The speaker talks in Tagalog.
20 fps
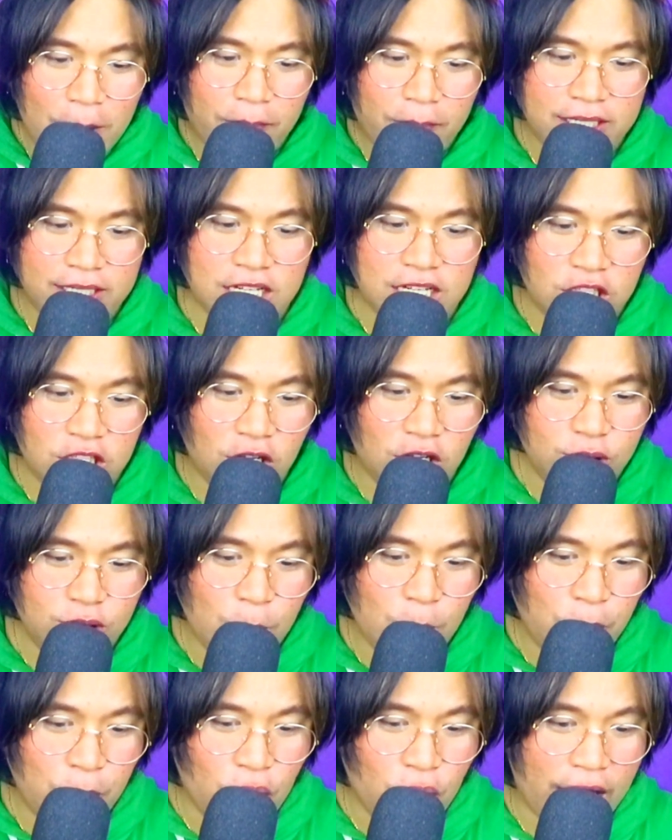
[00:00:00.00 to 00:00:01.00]
Pa-shoutout
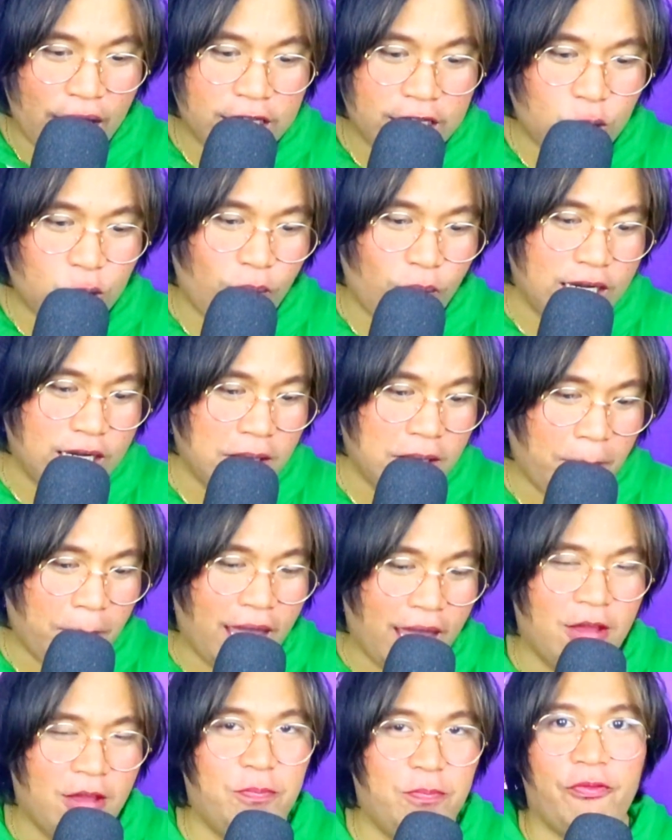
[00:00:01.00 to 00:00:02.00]
din po kay Twinny
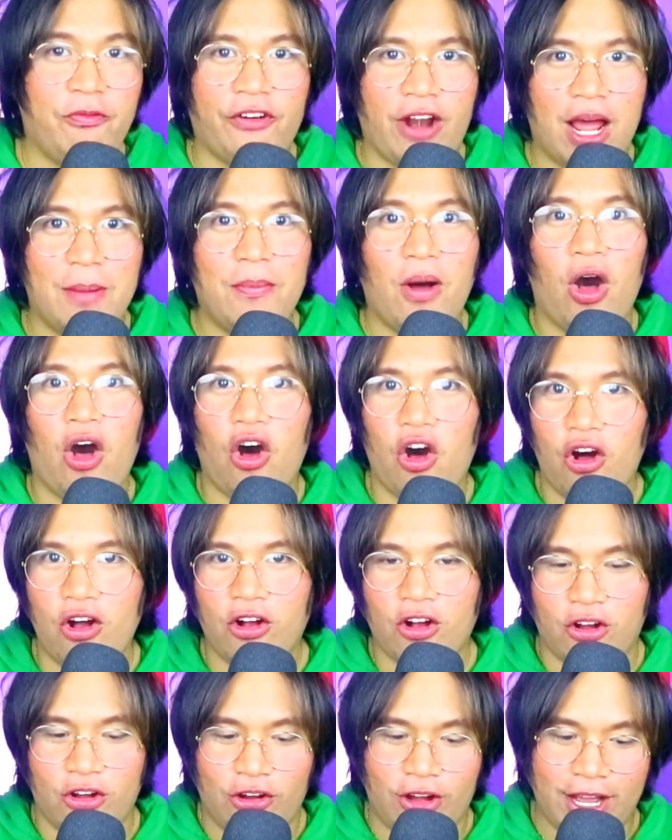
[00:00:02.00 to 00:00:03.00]
Babe from
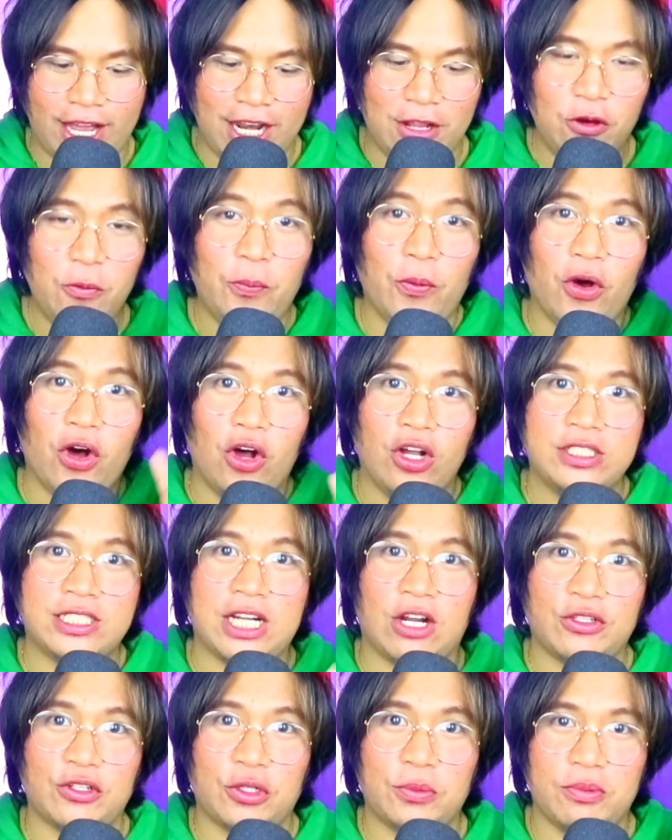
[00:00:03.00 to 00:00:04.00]
Hong Kong. Hello po.
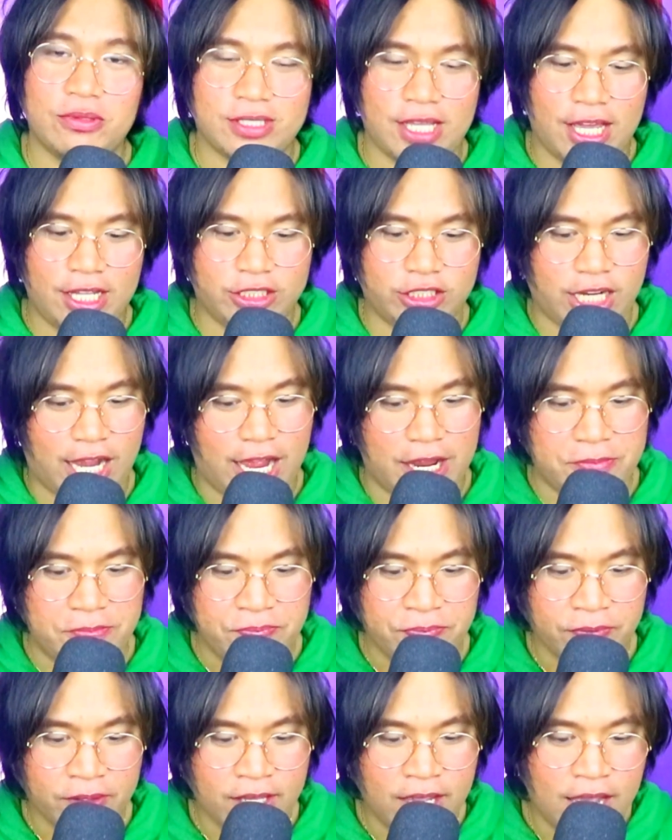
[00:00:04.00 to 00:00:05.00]
Shoutout po sa iyo
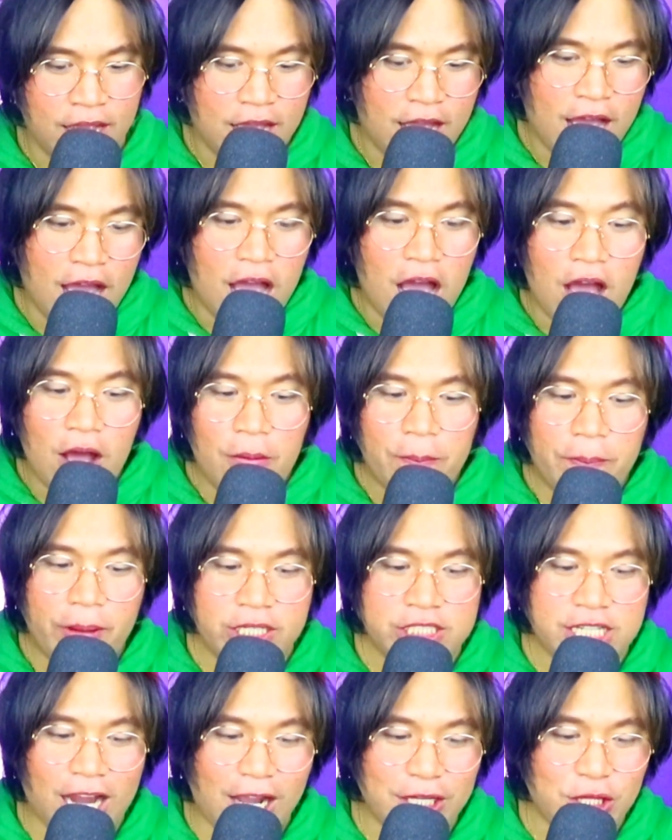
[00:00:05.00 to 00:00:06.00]

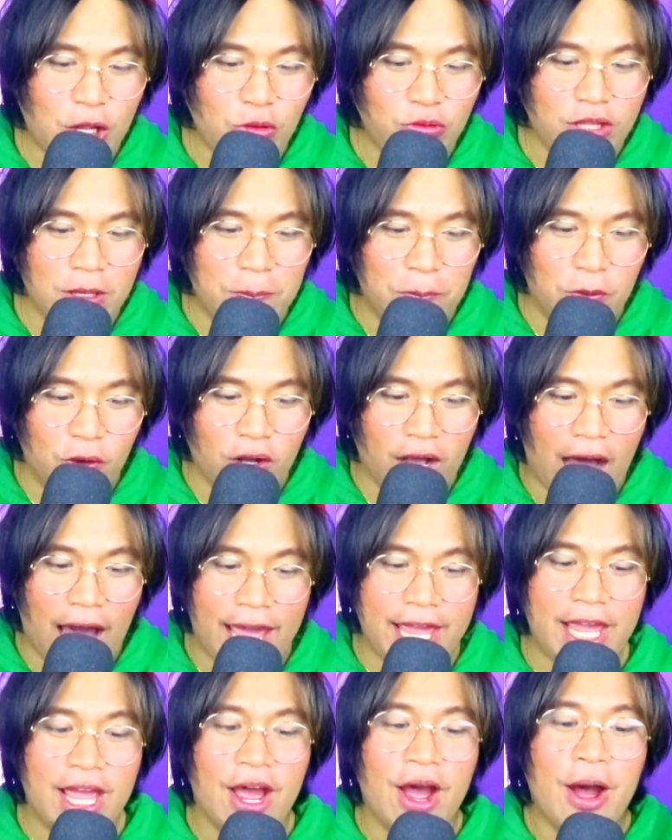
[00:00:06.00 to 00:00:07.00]
pa-shoutout din po
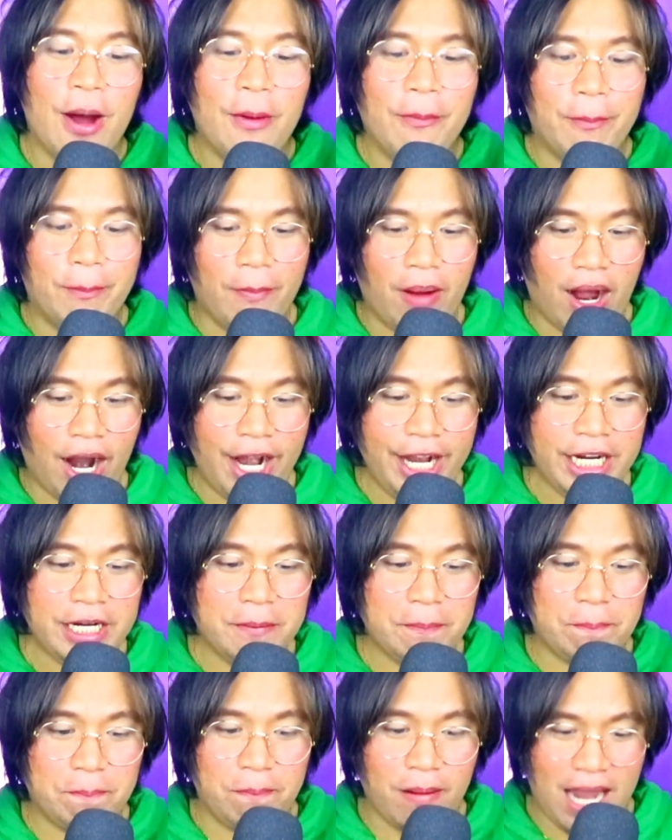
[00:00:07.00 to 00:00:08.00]
kay
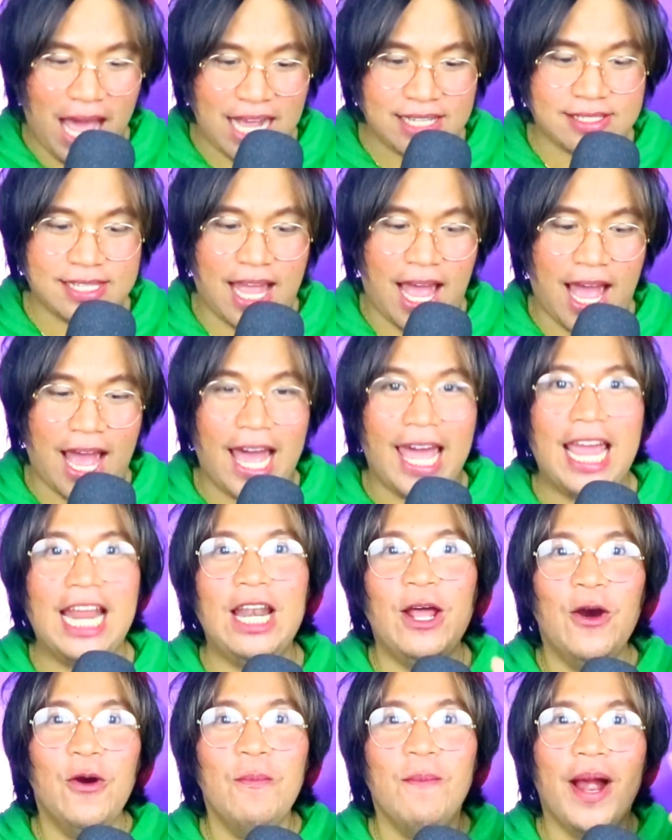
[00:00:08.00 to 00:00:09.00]
Mark Blasa.
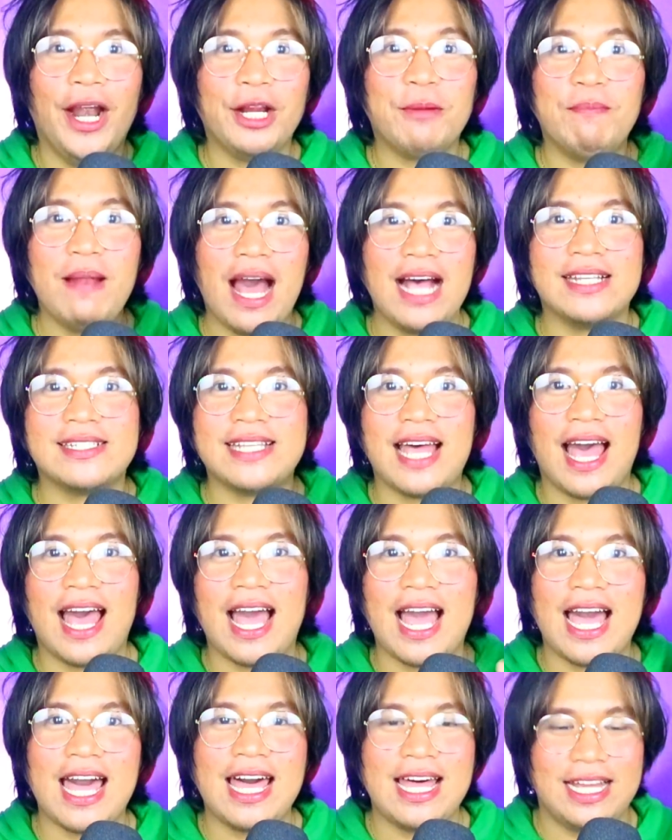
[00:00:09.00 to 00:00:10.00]
Hello Mark
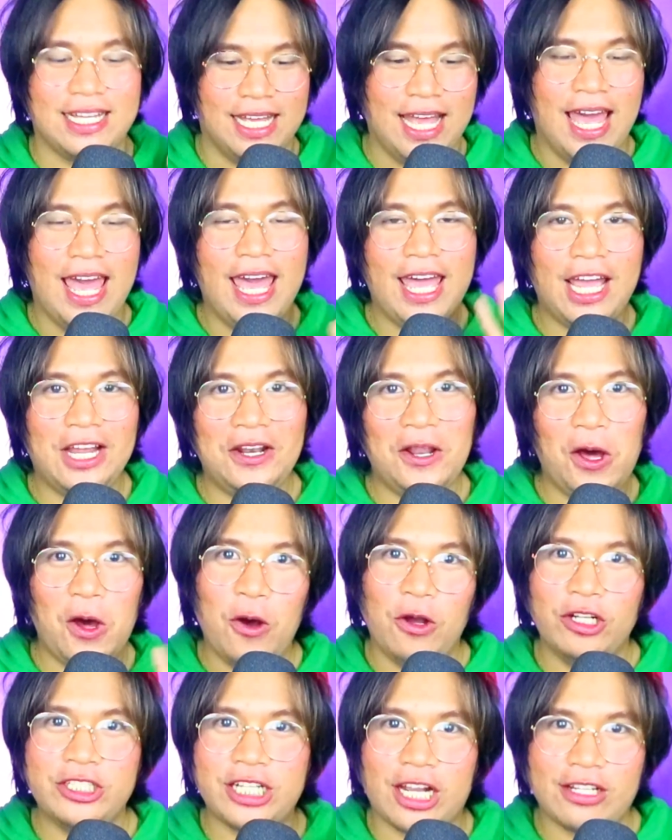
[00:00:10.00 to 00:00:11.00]
Blasa.
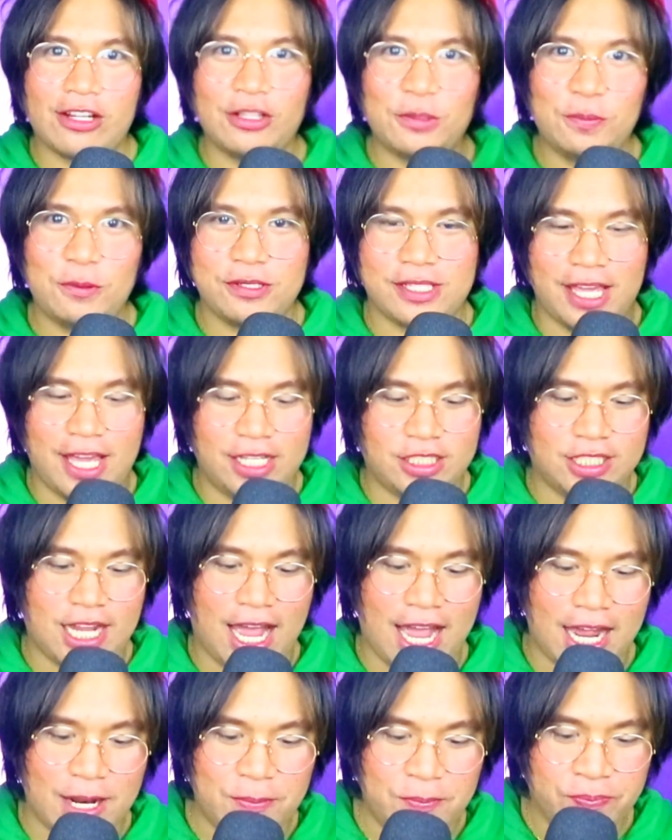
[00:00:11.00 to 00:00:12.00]
Hello, shoutout po sa iyo
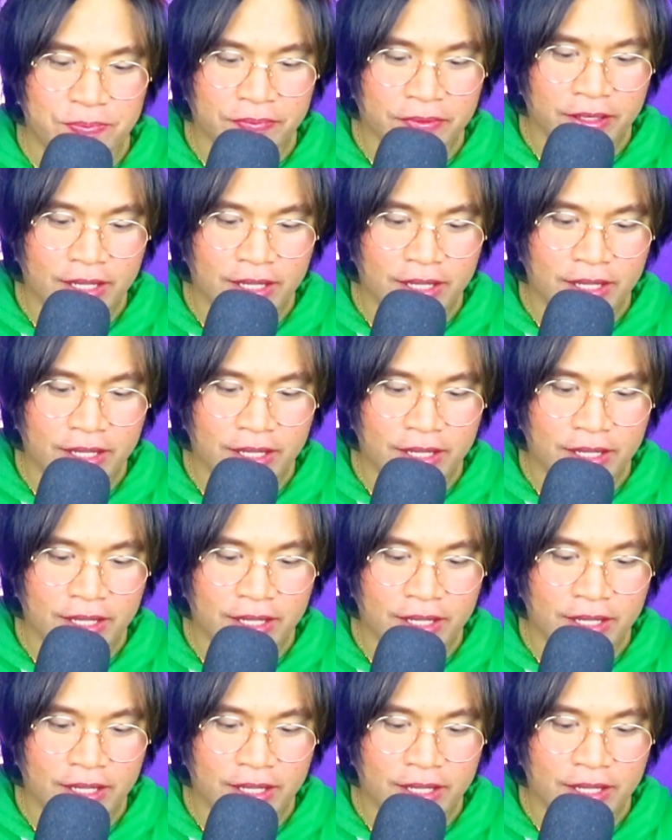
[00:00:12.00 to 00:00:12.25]
dyan.